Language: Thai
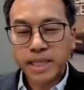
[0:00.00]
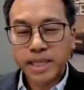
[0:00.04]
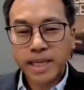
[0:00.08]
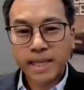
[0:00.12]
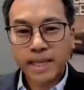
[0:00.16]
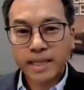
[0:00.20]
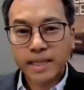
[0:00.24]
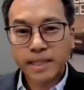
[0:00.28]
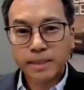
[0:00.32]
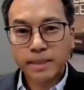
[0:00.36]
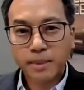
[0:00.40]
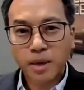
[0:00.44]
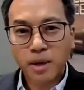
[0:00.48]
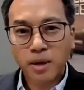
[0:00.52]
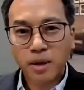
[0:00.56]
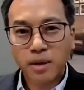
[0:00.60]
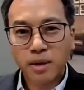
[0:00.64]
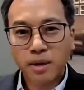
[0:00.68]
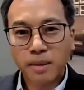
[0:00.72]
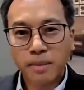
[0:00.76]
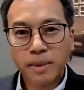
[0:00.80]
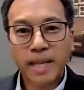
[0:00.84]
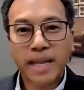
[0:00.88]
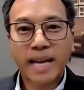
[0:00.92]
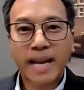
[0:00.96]
นไม่ใช่เฉพาะ
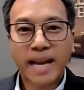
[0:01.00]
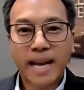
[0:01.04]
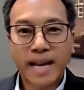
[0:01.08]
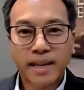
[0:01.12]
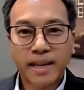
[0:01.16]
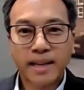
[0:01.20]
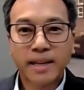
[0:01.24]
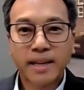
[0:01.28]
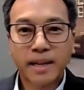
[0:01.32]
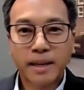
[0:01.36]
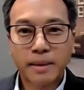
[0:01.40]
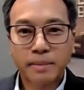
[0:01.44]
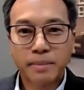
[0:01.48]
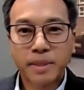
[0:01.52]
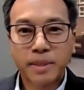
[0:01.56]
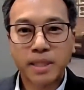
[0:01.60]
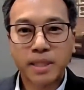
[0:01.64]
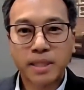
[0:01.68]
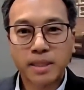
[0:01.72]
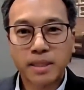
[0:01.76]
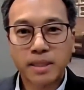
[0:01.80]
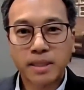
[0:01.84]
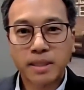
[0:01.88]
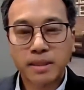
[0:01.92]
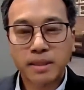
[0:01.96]
อเมริกานะครับ
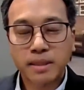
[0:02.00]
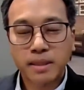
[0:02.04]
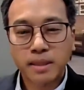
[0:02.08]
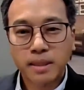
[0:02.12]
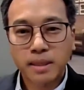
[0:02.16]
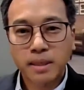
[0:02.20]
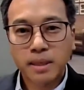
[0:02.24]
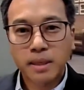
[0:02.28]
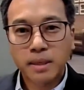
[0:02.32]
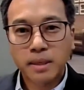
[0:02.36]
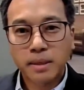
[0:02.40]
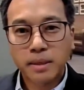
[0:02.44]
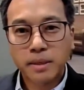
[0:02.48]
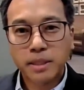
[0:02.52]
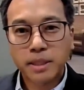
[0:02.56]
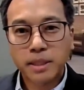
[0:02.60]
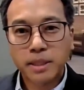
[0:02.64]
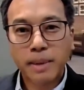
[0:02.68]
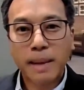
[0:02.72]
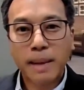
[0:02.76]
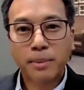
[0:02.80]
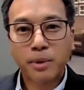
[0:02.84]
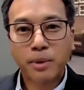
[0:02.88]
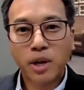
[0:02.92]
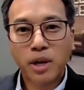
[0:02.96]
คือส
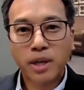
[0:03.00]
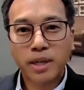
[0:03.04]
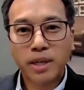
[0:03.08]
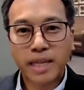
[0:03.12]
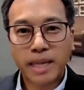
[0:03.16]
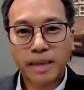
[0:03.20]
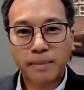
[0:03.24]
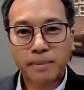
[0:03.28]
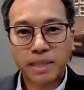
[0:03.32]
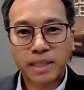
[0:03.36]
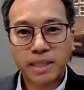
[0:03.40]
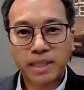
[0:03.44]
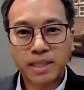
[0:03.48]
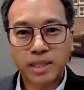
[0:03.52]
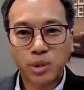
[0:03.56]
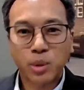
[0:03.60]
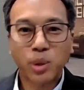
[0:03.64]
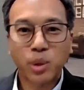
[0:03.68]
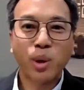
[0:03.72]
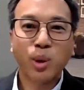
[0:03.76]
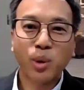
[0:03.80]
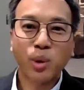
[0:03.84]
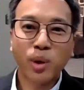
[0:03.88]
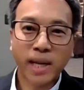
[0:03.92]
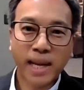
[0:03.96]
ภาพคล่องเนี่ยมันคือ
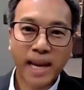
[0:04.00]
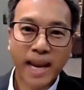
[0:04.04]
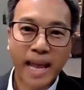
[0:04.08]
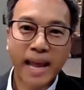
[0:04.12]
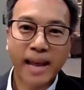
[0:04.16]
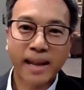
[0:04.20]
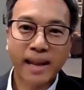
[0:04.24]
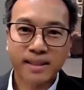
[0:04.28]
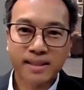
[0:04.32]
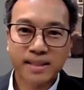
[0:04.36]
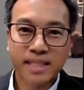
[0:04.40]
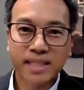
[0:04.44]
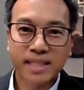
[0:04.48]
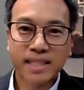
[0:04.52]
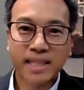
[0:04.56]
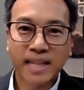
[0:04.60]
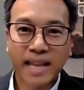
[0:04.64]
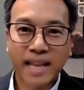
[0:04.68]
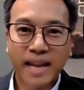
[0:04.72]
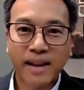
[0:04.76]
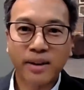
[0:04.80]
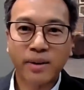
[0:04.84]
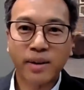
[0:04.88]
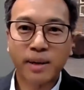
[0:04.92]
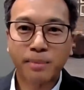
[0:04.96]
ทั่วโลกเลยแหละจริ
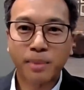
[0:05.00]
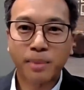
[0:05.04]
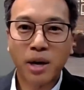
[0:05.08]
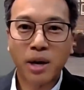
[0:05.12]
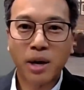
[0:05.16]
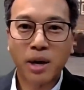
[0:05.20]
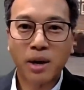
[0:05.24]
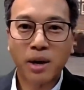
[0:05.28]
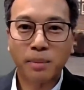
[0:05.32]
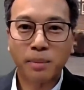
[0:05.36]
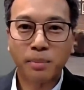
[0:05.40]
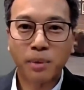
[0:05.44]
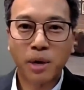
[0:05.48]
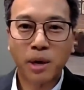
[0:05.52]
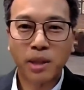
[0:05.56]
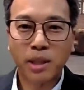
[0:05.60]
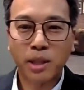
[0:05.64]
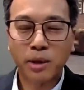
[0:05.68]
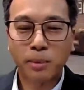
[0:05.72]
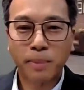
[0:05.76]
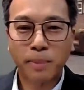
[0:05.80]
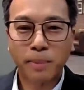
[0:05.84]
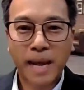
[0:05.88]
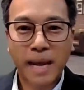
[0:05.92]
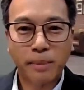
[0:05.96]
งๆแล้วอะค่ะพอพอ
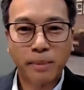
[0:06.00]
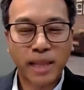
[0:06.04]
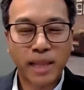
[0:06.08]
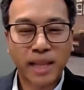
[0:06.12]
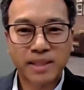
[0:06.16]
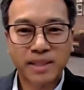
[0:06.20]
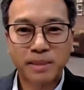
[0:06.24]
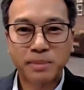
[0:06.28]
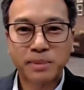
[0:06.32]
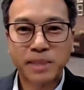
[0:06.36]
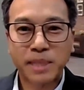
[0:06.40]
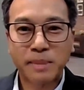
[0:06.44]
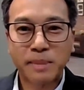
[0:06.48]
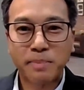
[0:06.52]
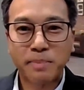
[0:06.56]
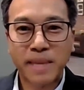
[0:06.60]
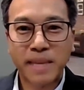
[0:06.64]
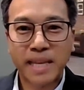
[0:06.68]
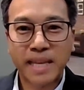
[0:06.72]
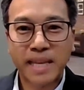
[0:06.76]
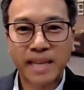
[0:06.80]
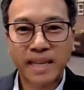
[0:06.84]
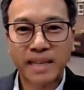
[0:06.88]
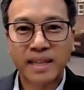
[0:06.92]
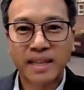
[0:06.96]
เราผ่านมาแล้วสิบสี่
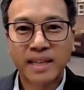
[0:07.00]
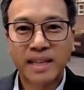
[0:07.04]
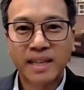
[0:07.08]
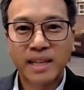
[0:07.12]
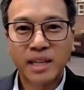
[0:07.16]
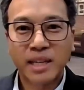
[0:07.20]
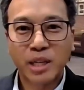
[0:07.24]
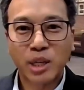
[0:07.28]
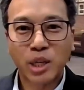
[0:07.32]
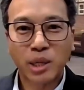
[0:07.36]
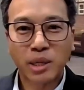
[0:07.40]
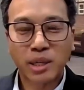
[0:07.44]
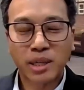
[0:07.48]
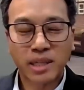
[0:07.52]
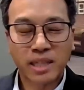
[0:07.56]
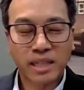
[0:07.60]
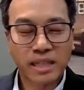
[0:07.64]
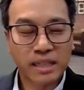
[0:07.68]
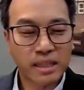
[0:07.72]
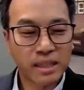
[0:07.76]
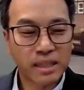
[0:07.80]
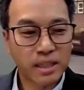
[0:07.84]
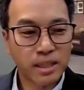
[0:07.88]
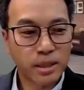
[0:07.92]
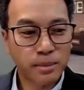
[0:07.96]
ปี
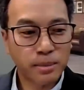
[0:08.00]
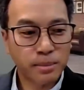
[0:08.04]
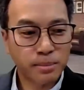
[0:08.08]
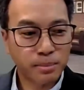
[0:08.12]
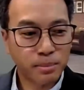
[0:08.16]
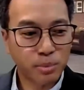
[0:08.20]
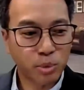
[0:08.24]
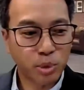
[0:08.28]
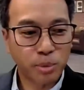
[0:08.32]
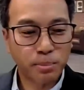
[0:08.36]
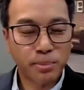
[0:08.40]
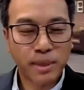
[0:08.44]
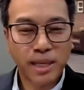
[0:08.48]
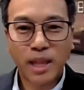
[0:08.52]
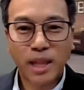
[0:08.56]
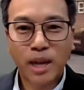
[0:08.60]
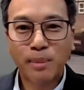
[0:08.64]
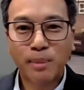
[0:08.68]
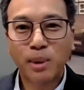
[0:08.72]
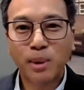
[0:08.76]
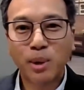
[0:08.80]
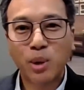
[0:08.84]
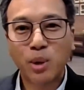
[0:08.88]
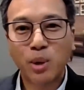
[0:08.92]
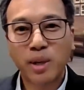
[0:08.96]
เงินก็หมุนไปร
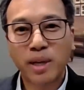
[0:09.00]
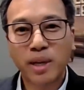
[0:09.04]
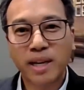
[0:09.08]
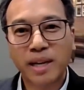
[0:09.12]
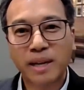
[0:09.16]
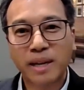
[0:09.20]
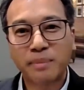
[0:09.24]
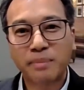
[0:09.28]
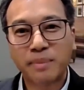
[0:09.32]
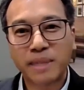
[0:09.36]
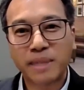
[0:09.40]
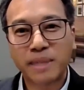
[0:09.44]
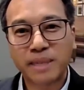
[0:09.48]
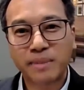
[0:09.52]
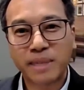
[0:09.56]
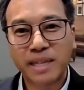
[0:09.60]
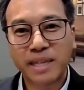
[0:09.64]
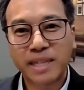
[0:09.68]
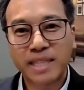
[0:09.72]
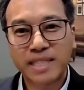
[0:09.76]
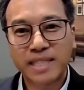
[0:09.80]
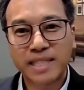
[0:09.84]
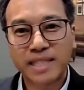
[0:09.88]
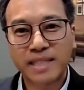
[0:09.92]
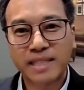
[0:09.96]
อบโลกอะครับ มันมั
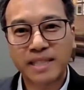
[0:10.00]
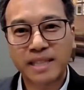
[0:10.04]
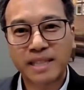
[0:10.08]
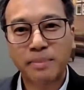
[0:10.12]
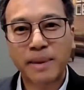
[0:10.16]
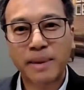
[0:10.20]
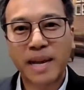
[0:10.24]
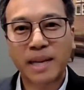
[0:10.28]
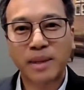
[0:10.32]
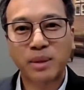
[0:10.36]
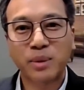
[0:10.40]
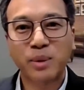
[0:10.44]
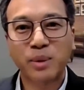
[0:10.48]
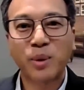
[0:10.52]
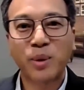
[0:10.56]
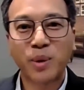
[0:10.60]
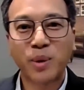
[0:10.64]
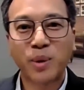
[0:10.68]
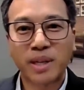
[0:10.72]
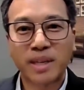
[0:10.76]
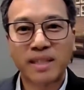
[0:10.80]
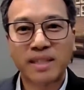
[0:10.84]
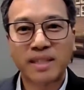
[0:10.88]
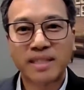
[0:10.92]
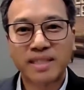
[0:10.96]
นก็จะ impact ทุกค
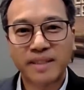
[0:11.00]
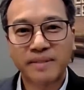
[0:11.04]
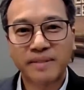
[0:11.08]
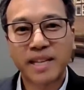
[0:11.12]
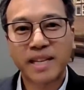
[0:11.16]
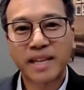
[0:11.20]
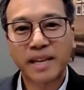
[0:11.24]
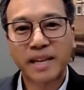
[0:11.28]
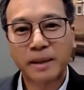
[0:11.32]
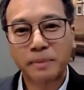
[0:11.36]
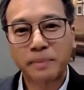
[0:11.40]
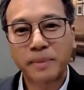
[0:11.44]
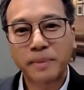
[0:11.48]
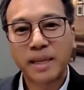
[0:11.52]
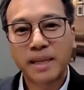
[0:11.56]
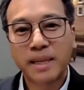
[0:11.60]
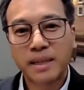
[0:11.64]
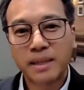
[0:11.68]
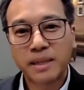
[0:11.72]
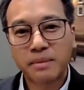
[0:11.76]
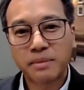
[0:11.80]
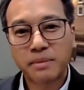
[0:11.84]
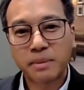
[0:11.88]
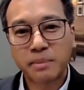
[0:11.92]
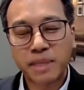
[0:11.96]
นใช่ไหมครับ
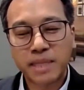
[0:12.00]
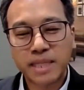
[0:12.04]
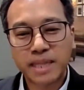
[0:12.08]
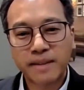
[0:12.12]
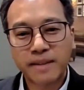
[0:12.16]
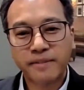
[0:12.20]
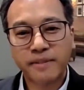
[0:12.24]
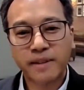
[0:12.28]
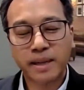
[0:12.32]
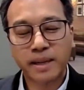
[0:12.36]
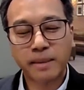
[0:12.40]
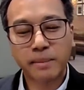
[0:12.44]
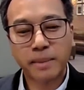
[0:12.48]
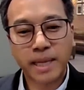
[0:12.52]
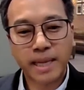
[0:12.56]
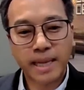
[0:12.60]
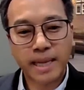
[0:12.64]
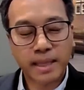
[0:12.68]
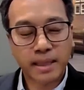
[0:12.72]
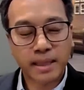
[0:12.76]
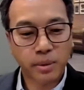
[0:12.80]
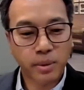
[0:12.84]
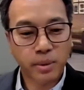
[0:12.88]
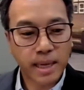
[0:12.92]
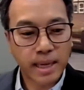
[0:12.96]
มันไม่ใช่ฝั่งอเมริ
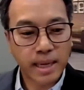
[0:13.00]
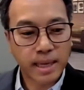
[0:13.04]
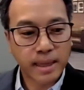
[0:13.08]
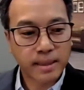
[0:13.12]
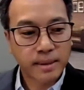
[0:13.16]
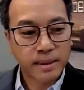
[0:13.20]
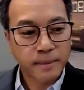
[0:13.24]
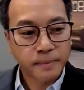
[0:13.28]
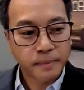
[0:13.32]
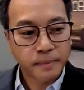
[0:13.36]
กา แต่ว่า